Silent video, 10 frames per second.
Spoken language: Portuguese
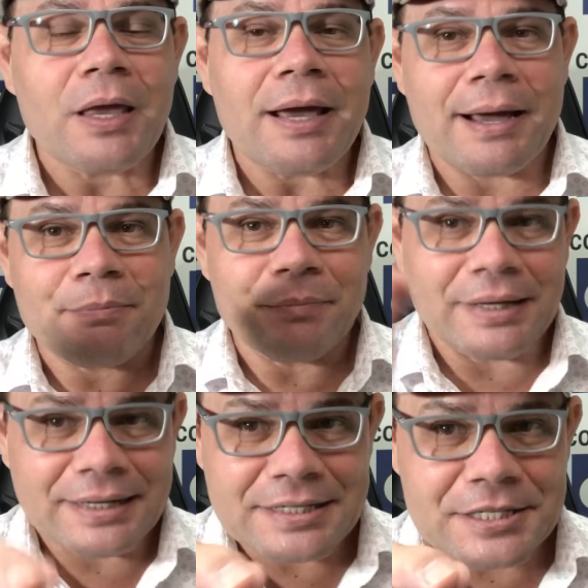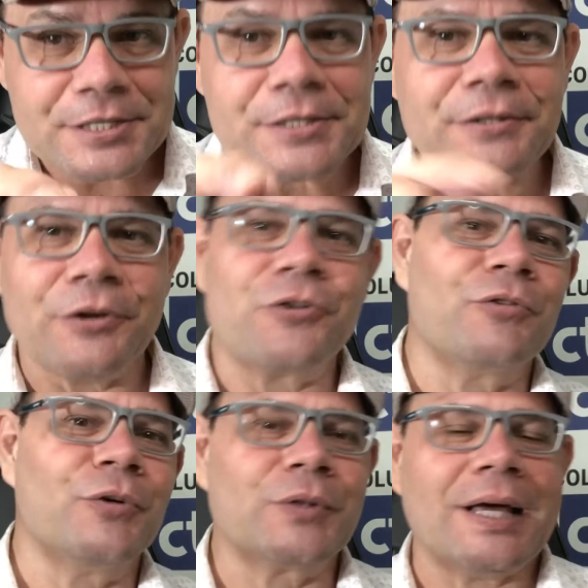Ah, antes, deixa eu
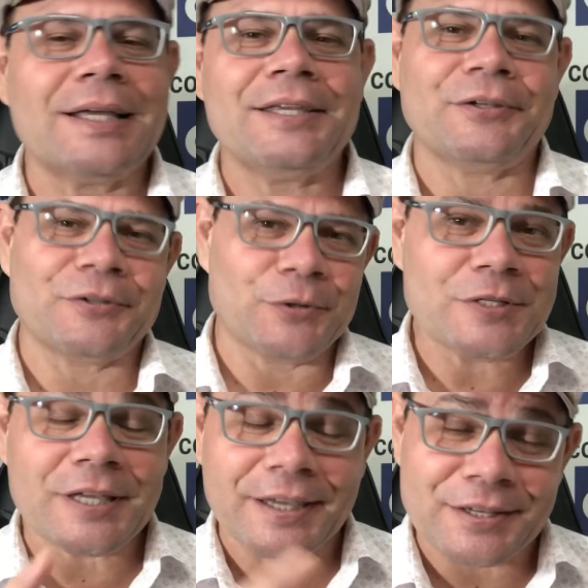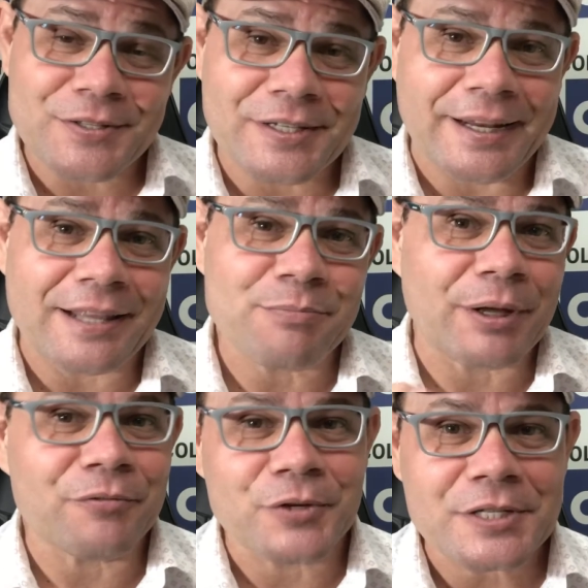voltar aqui. Eu esqueço direto, mas
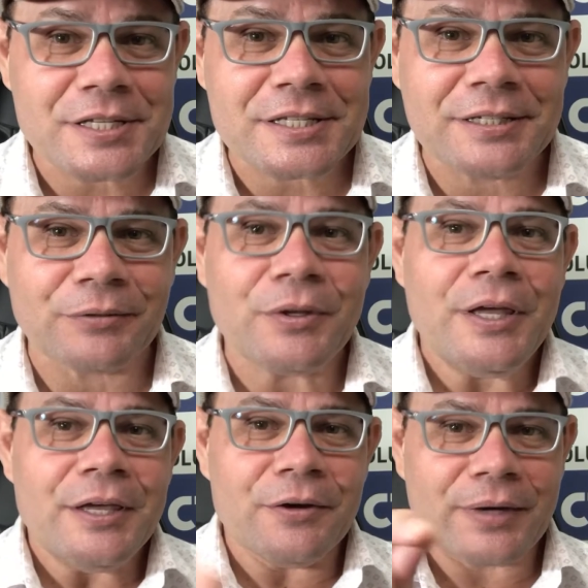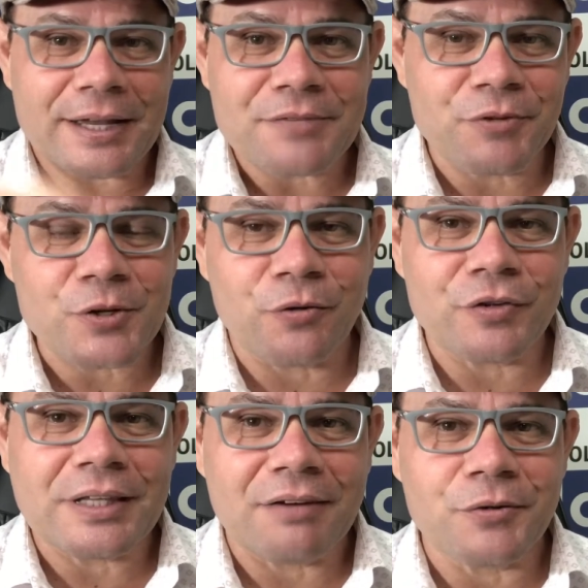não vou esquecer não. Eu quero
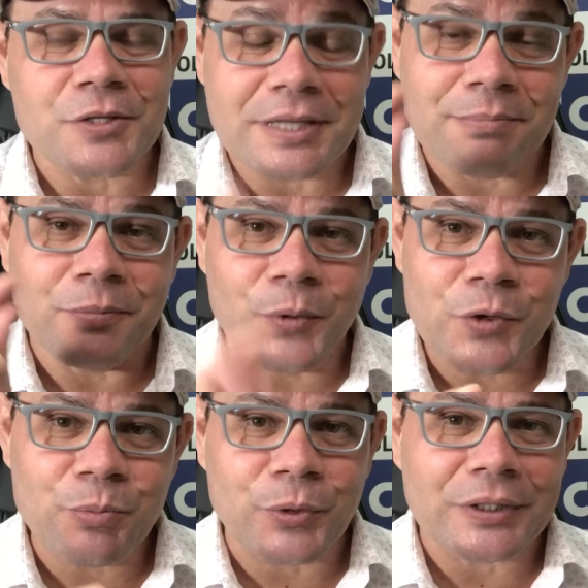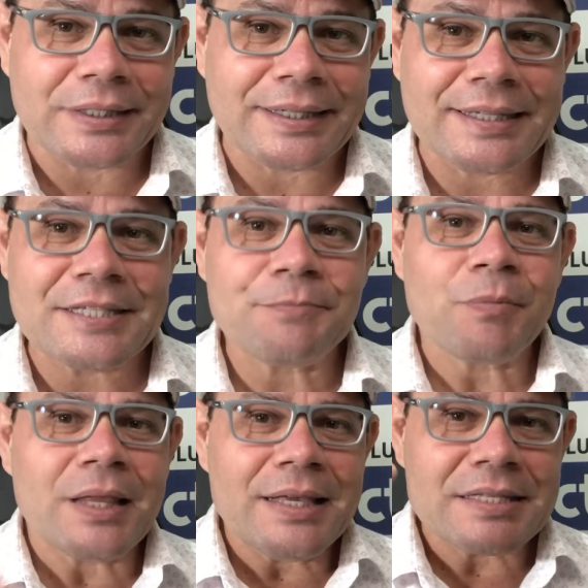convidar você, muito importante,
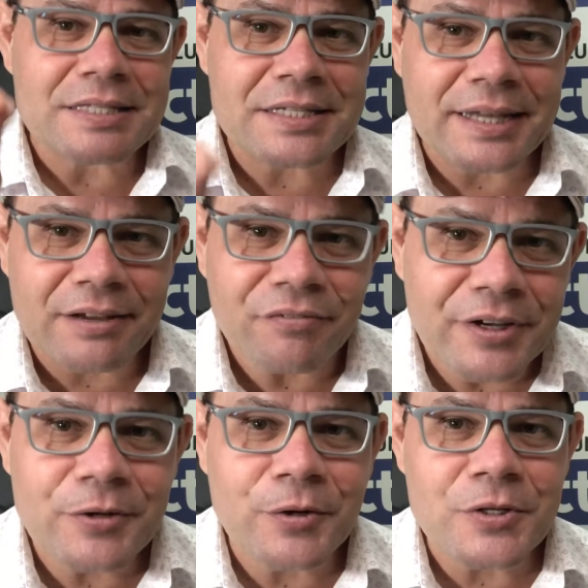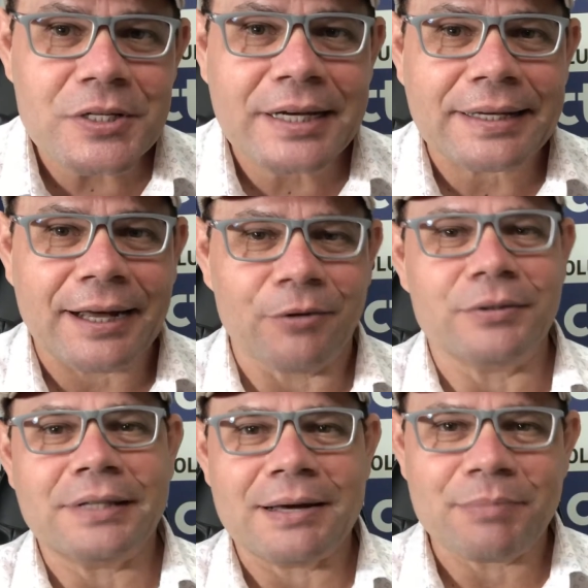se inscrever no nosso canal,
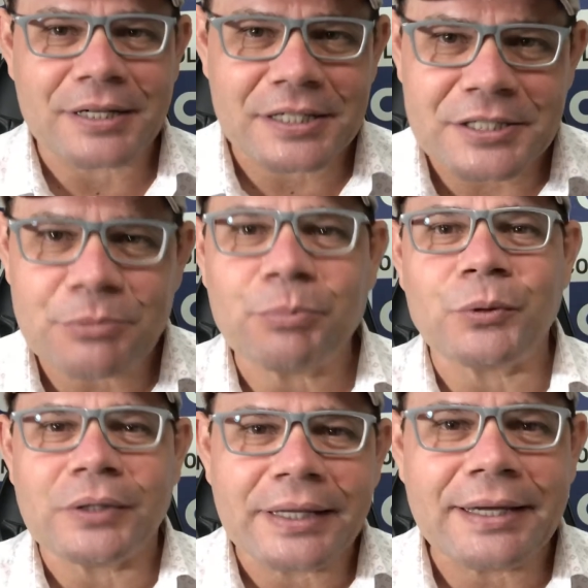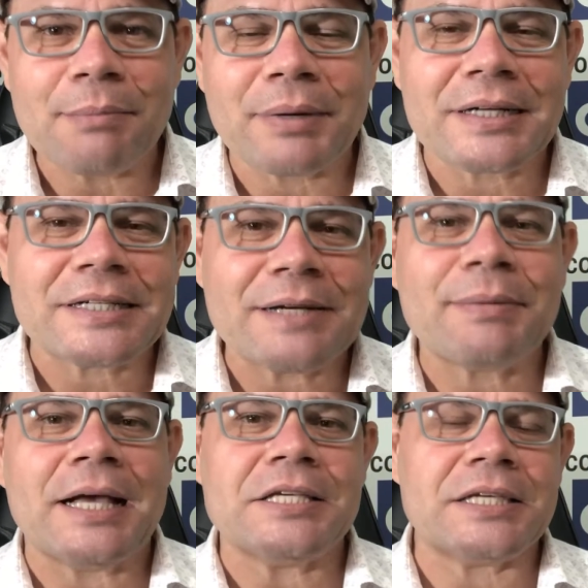tá? Para a gente poder abranger
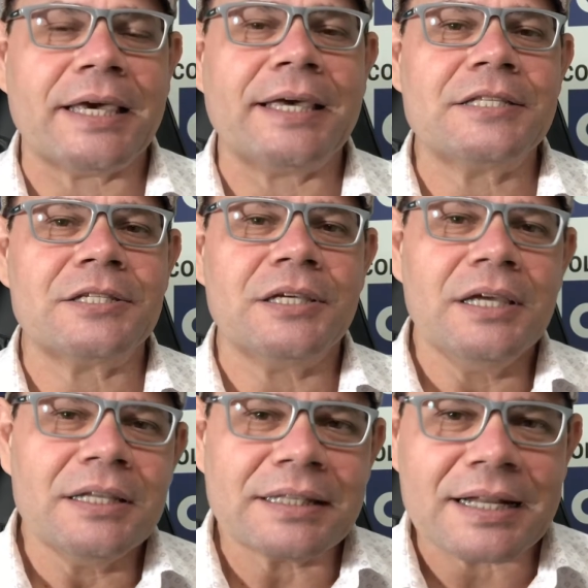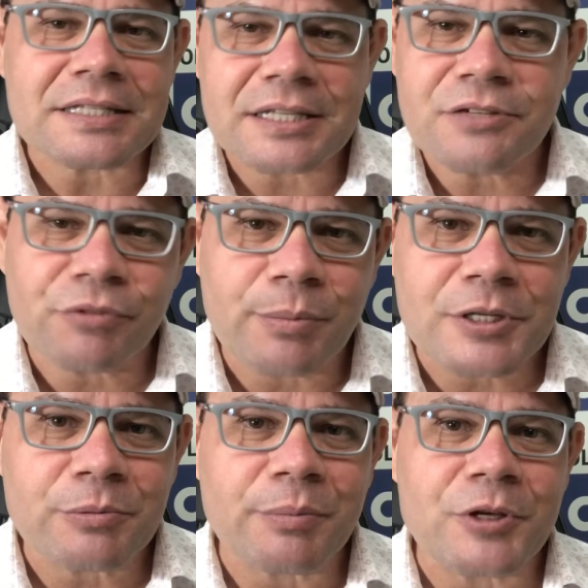mais gente, trazer essa
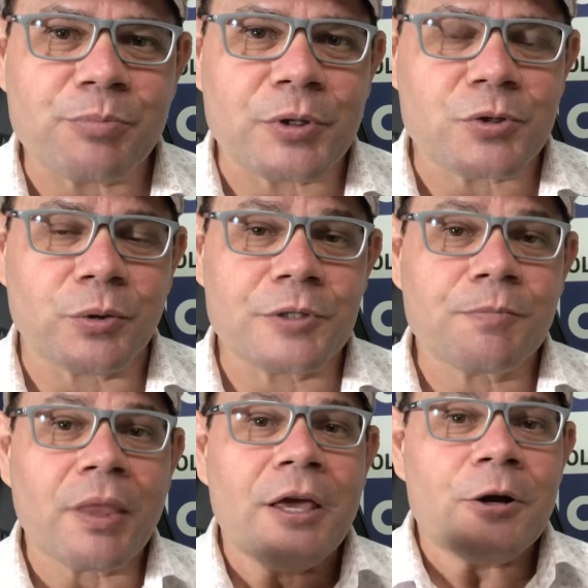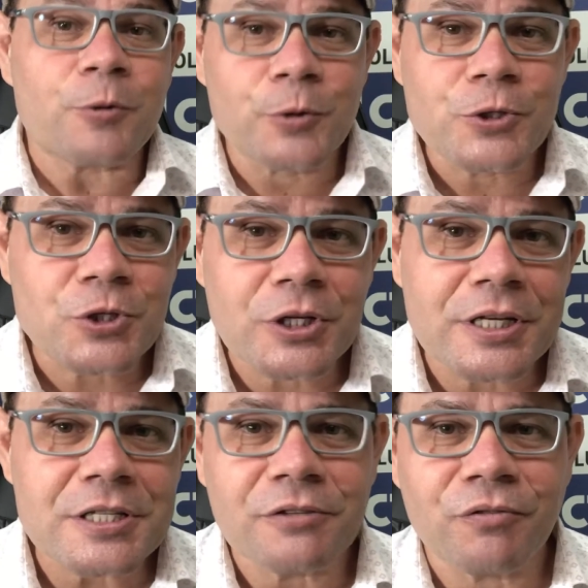informação para mais pessoas, curtir
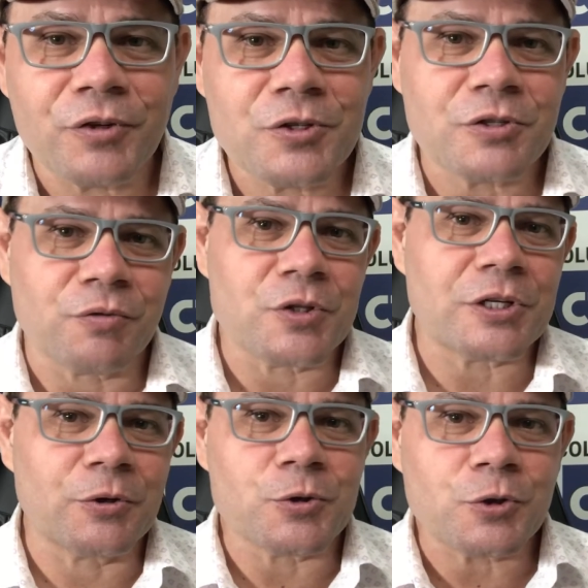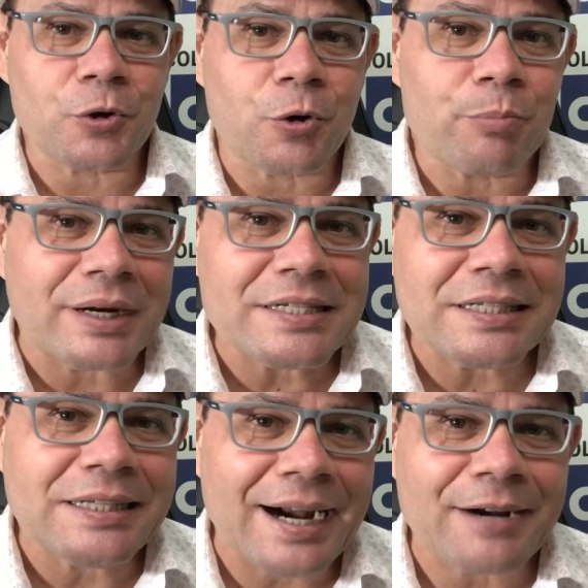esse vídeo se você gostou e
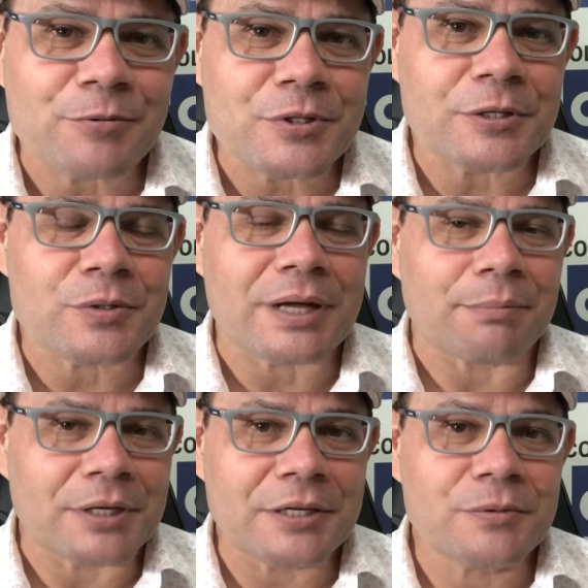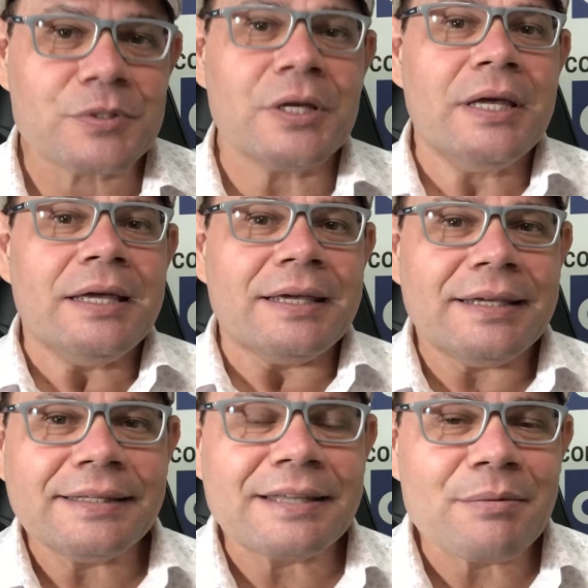compartilhar com seus amigos
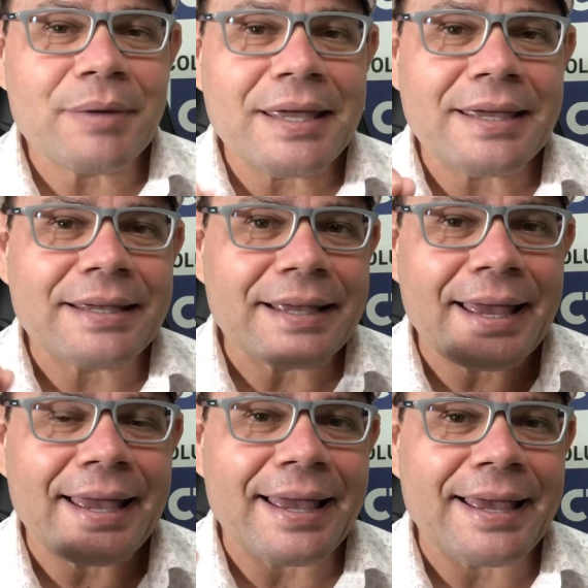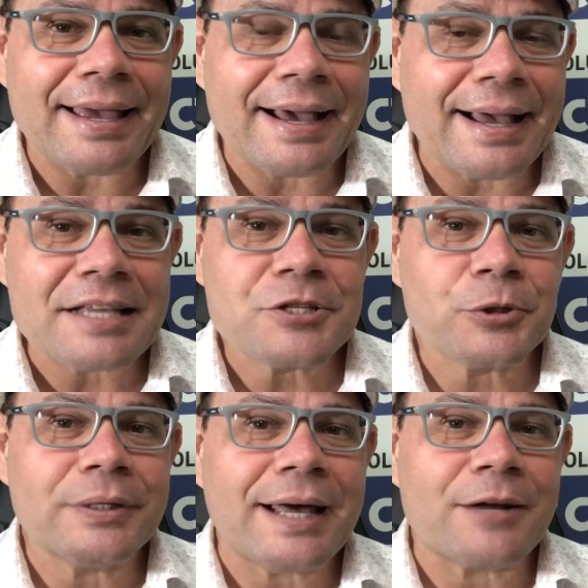e também é,
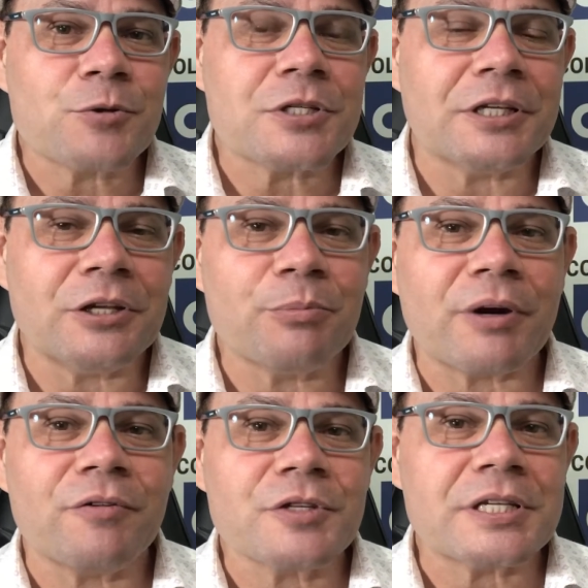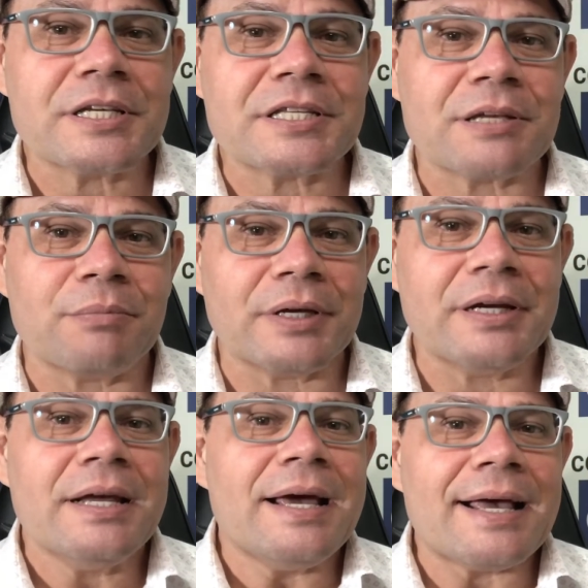acionar o sininho para você receber
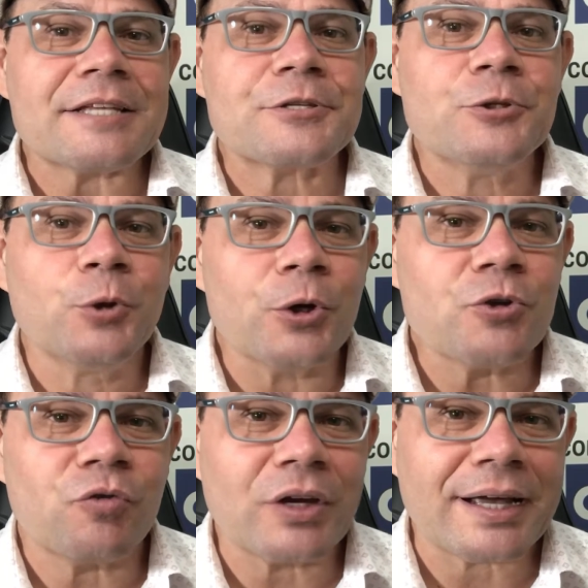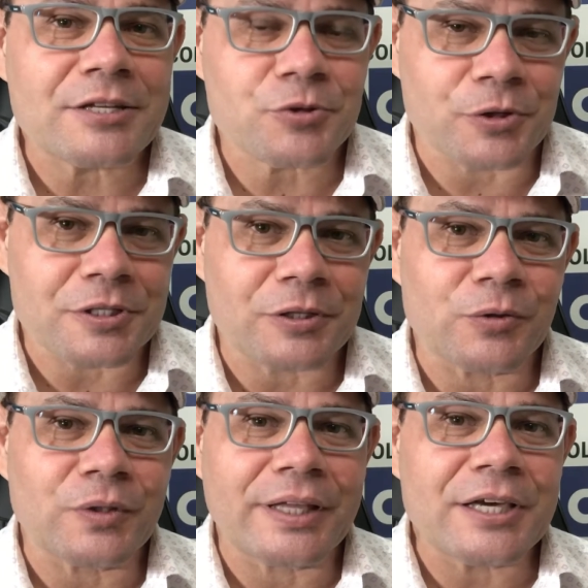as notificações. Então
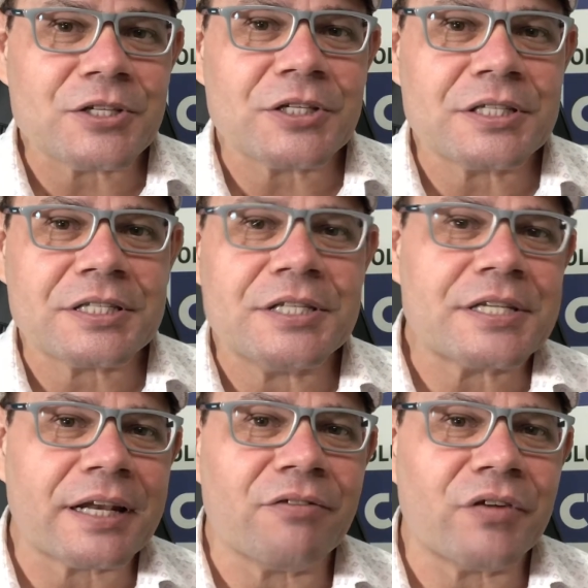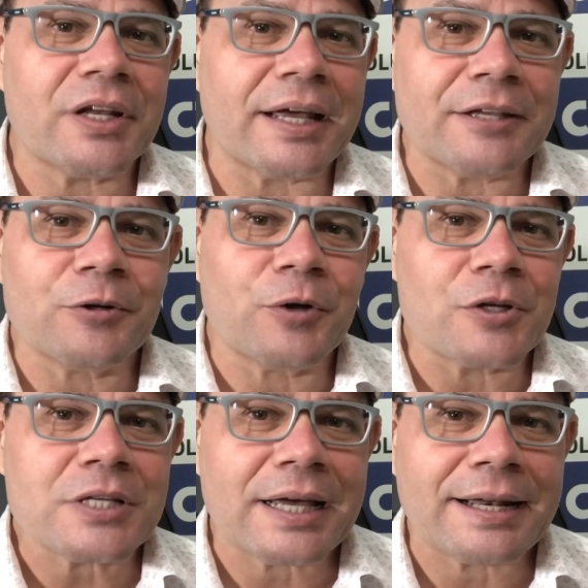não deixa de se inscrever aí no
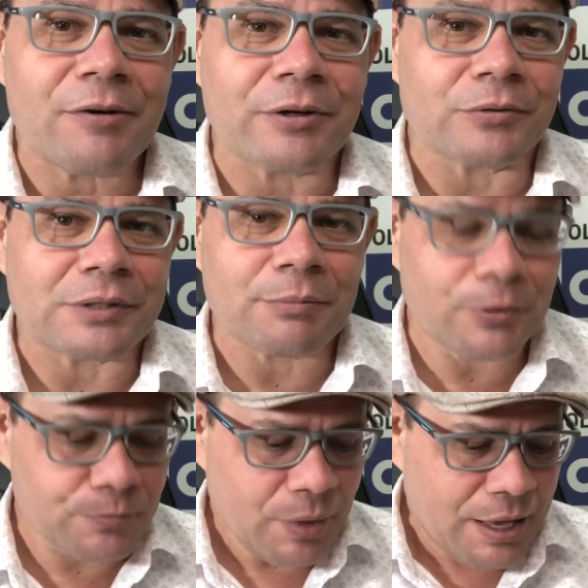nosso canal não, tá bom?